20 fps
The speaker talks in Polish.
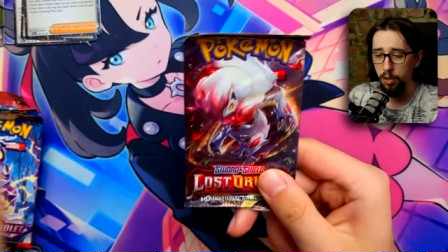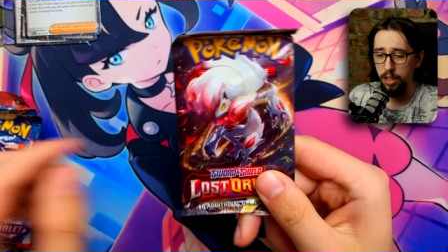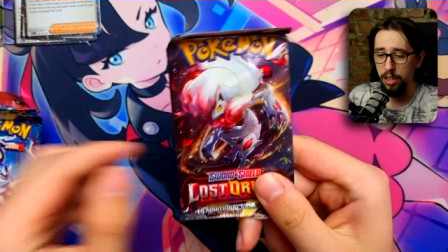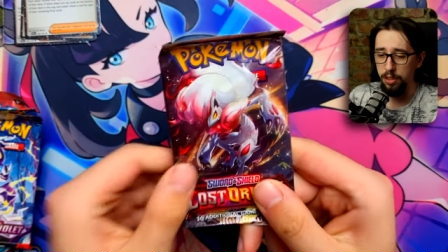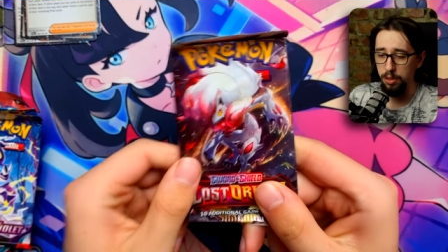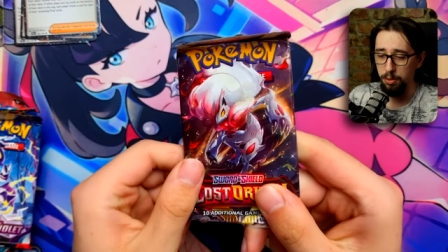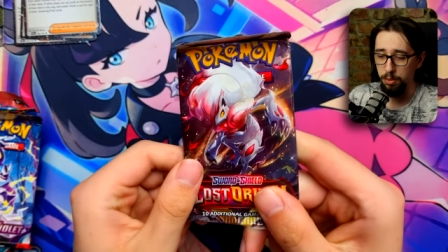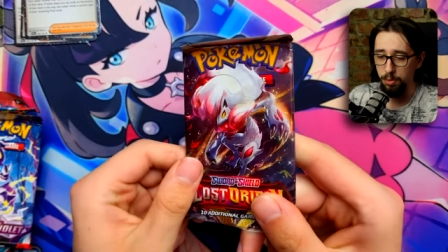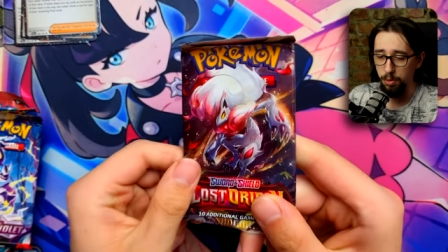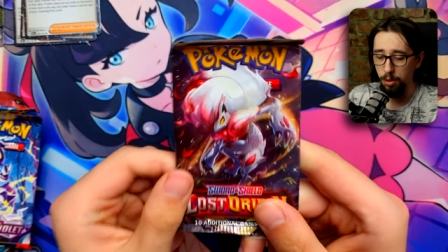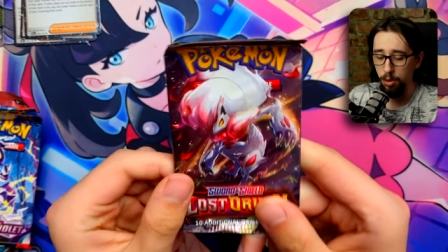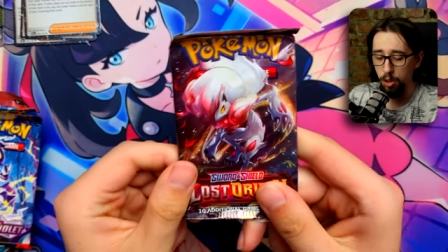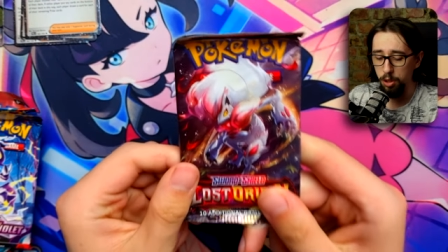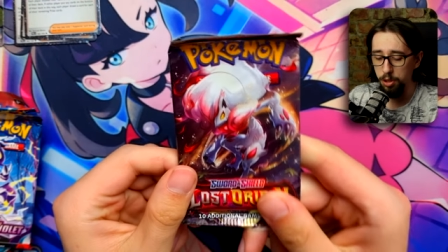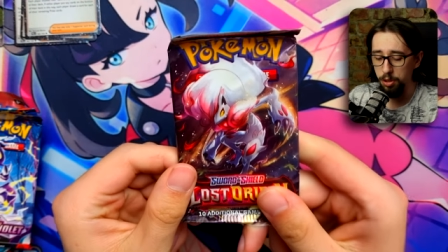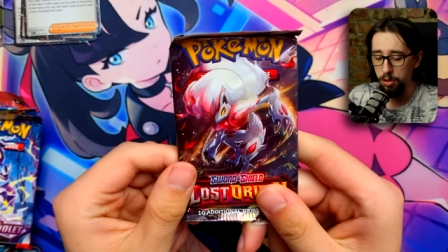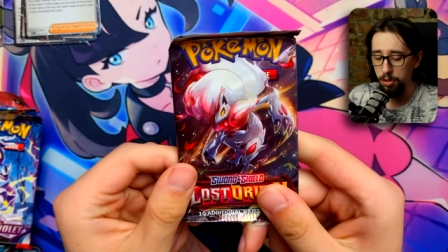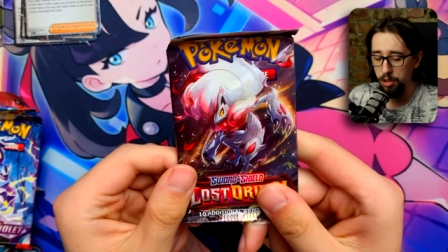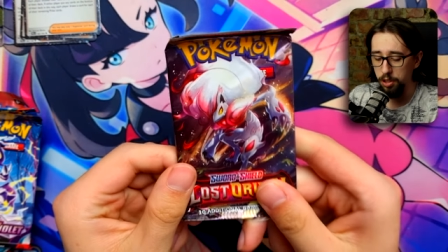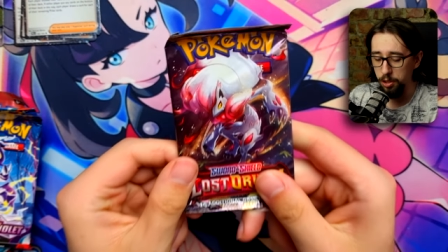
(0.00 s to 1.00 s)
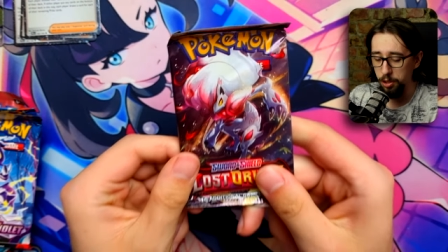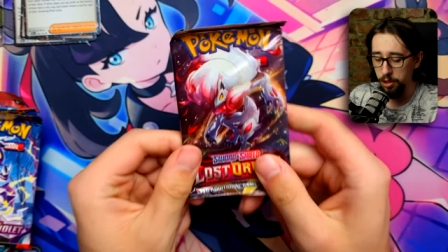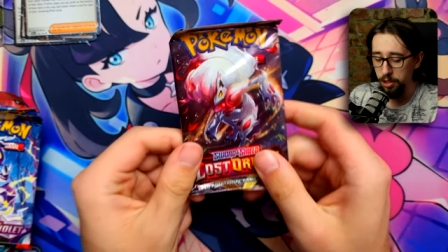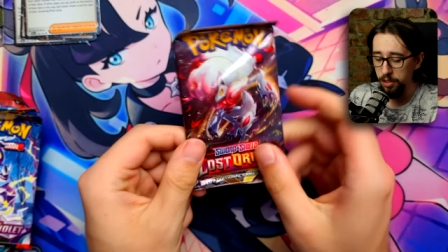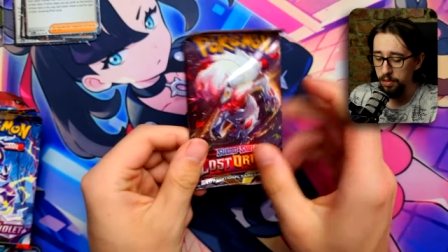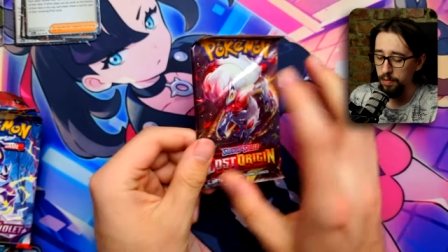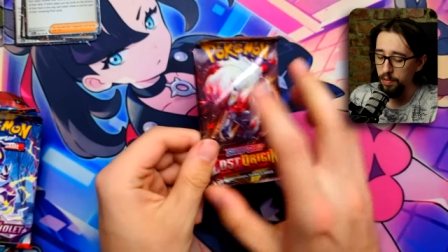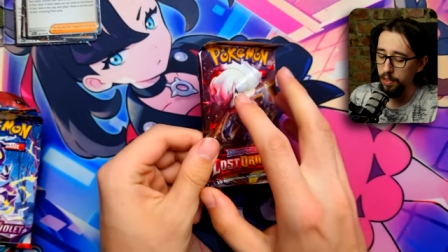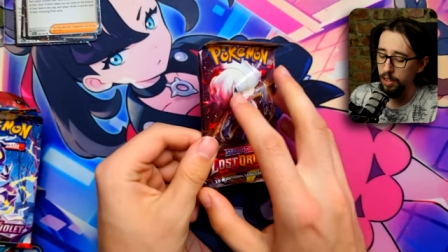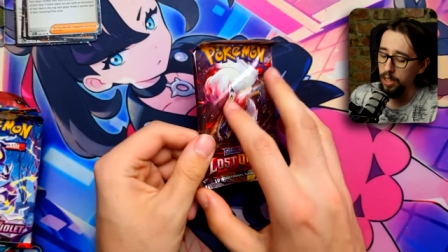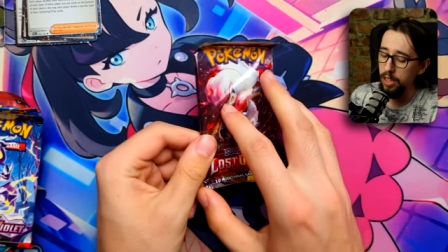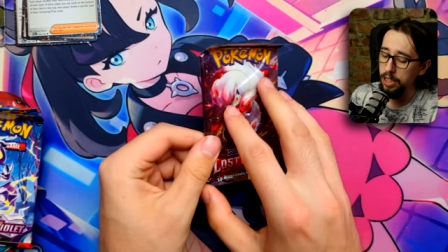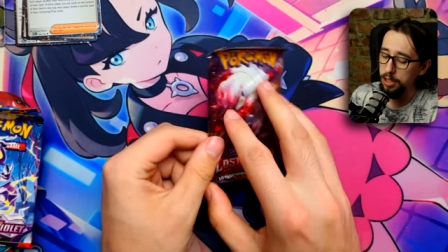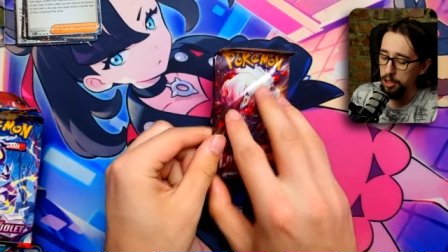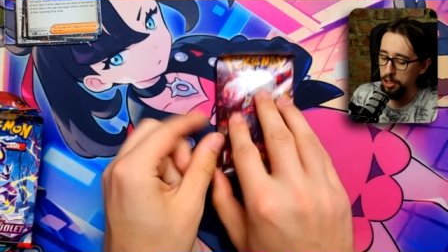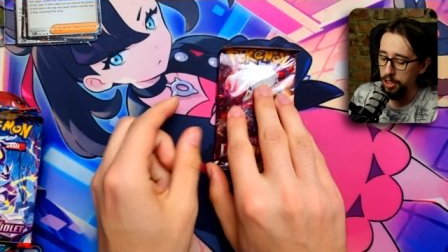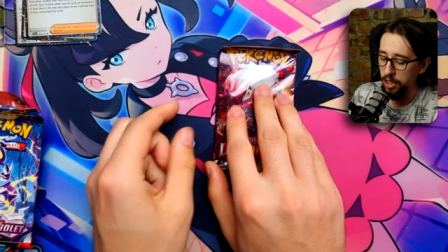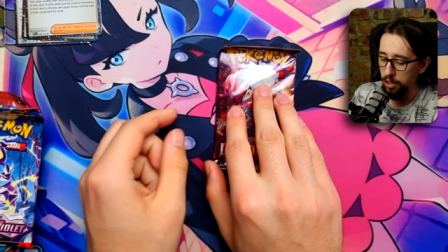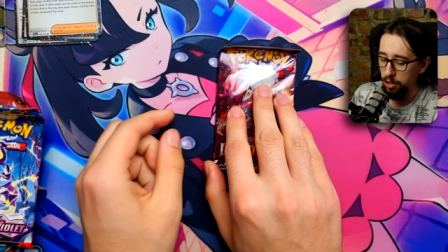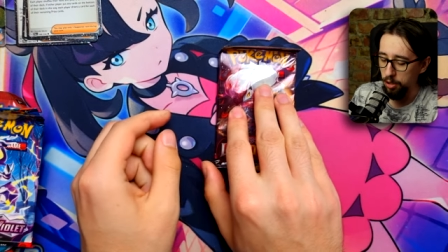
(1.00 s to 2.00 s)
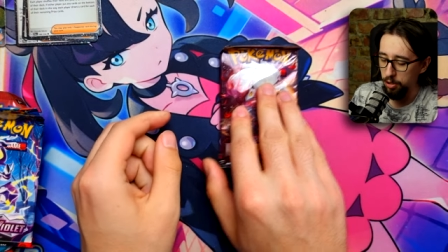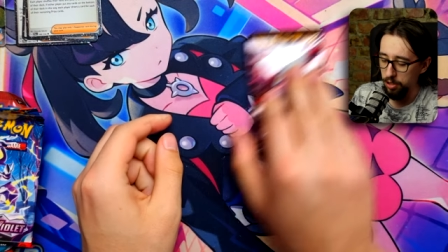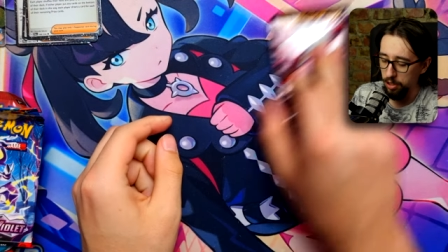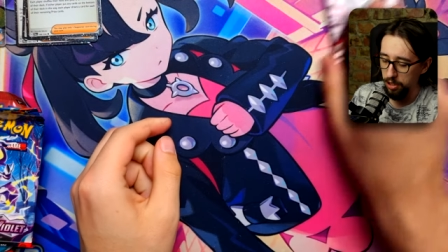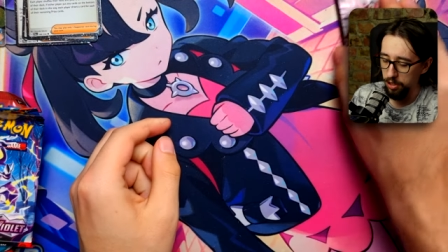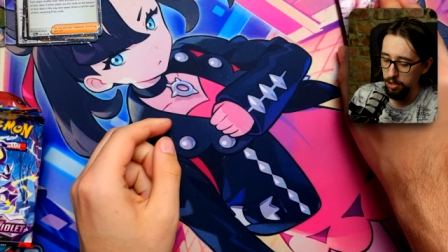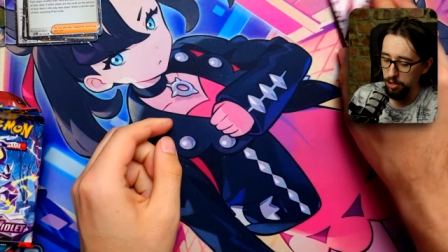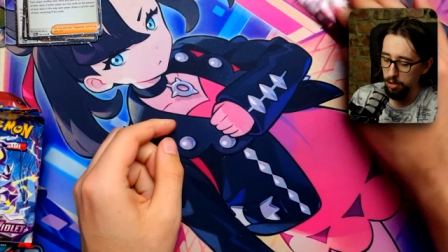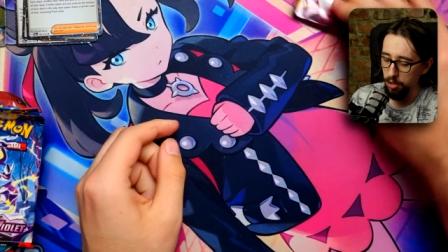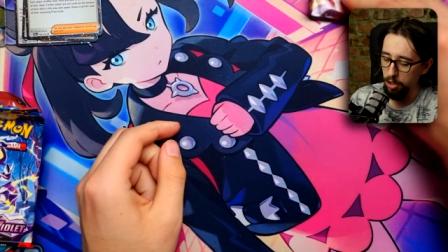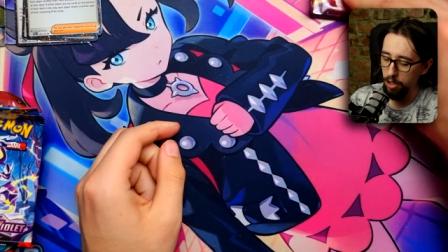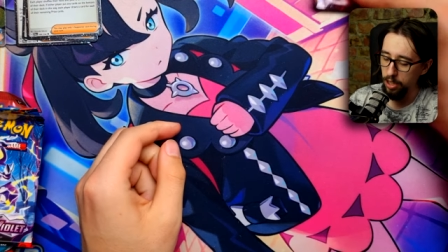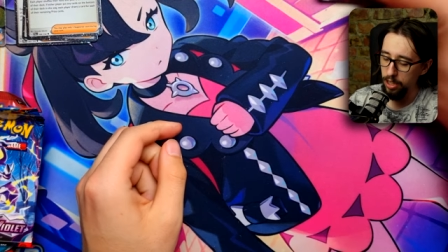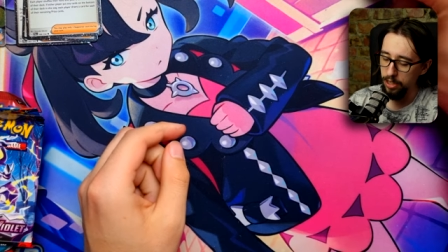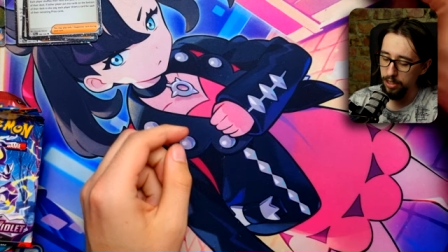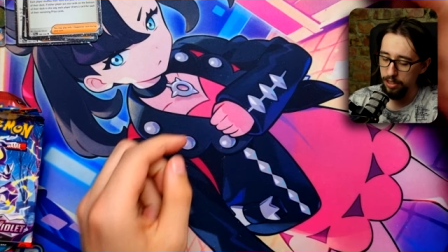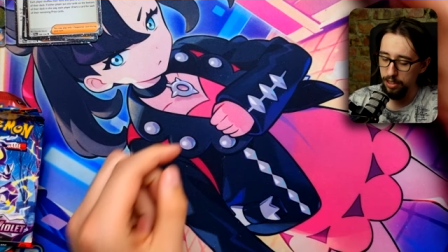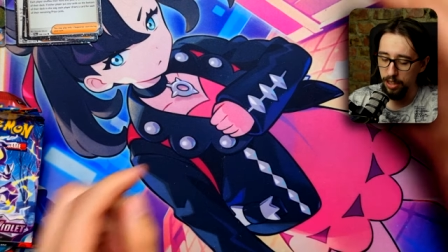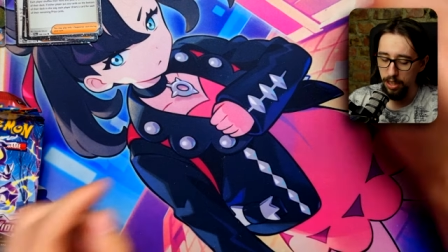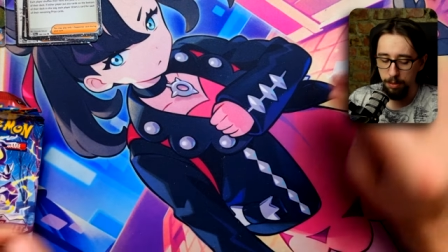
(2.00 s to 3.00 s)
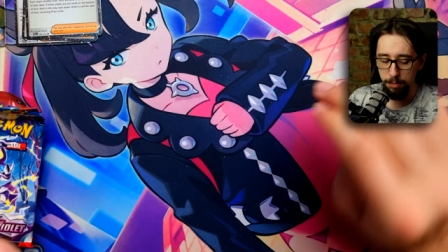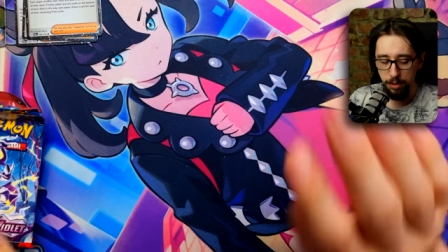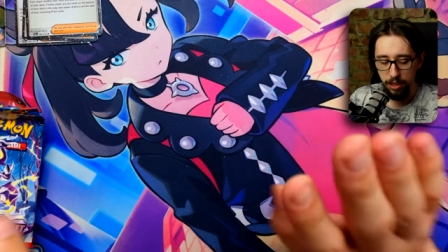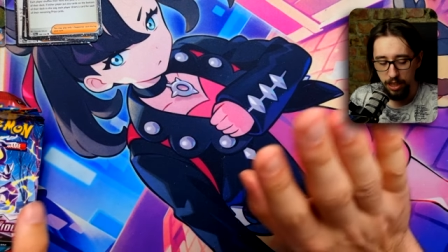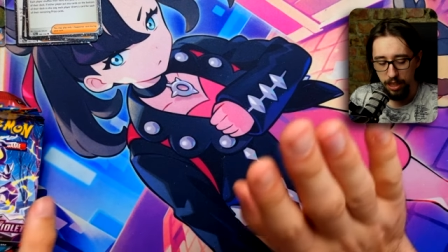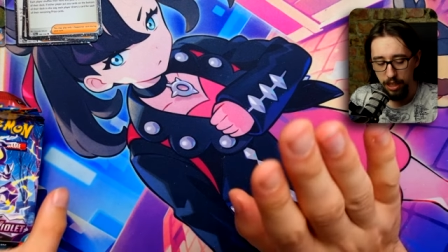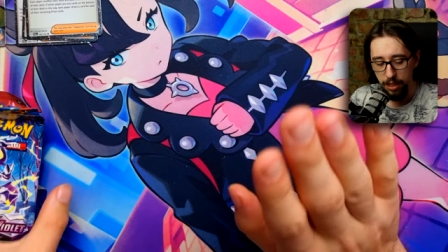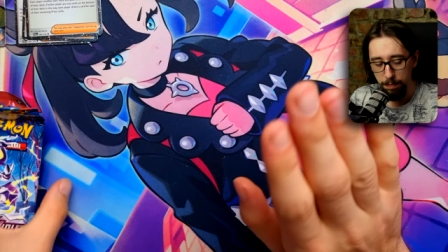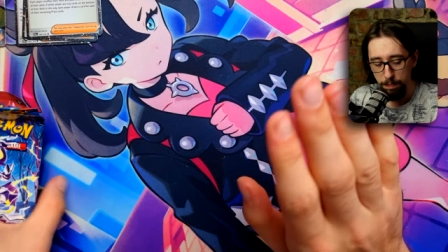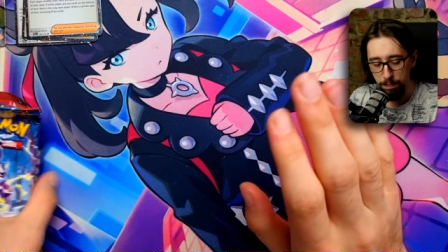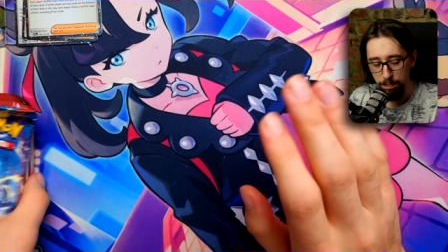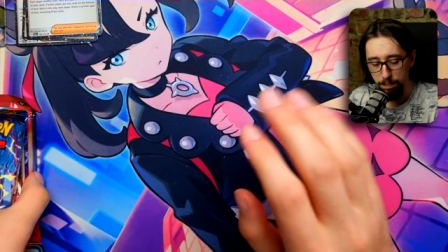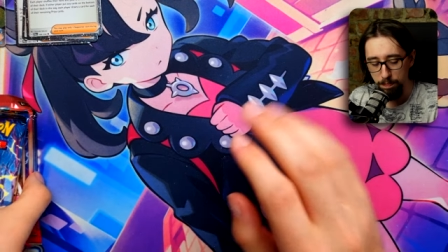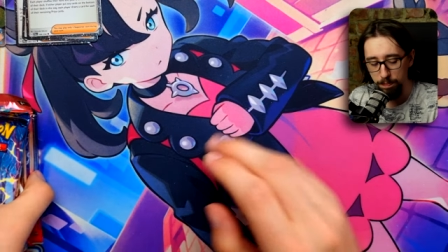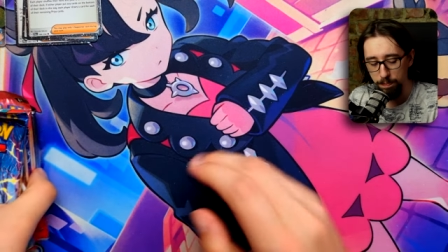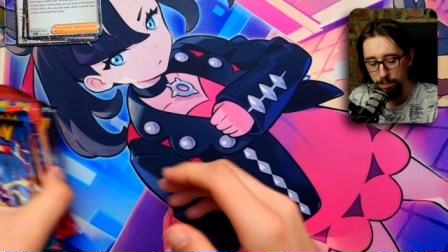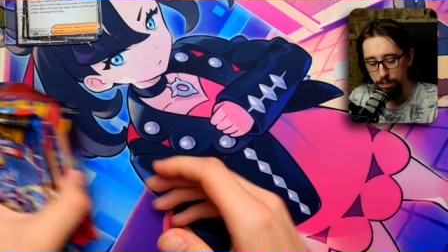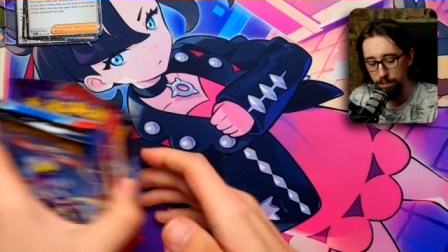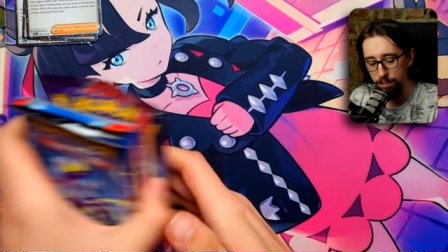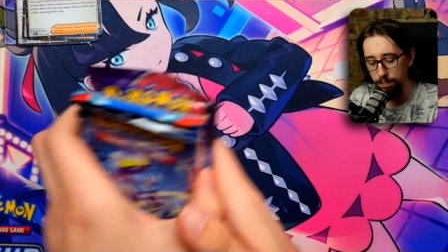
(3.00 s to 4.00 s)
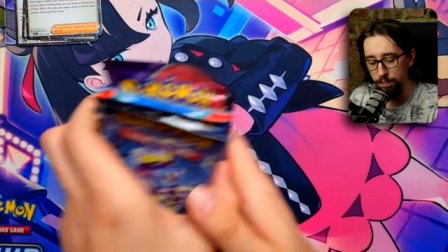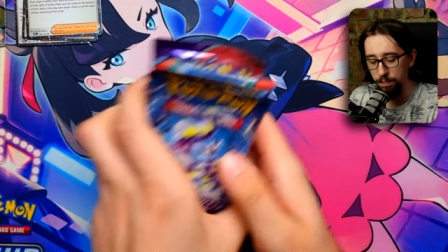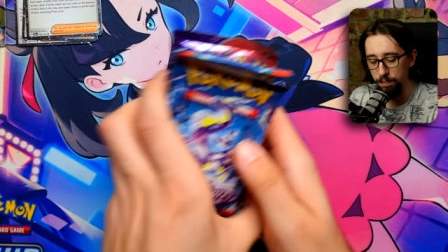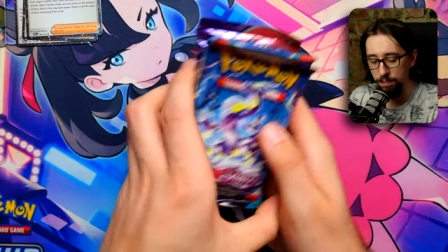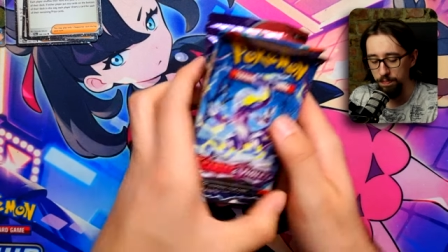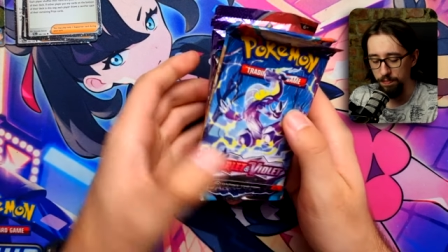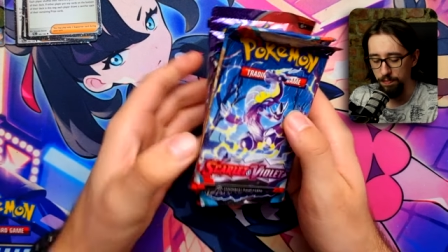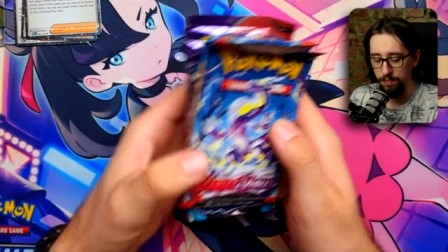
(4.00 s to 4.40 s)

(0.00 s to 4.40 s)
od razu, Lost Origin leci na koniec. To jest dla mnie... Mm.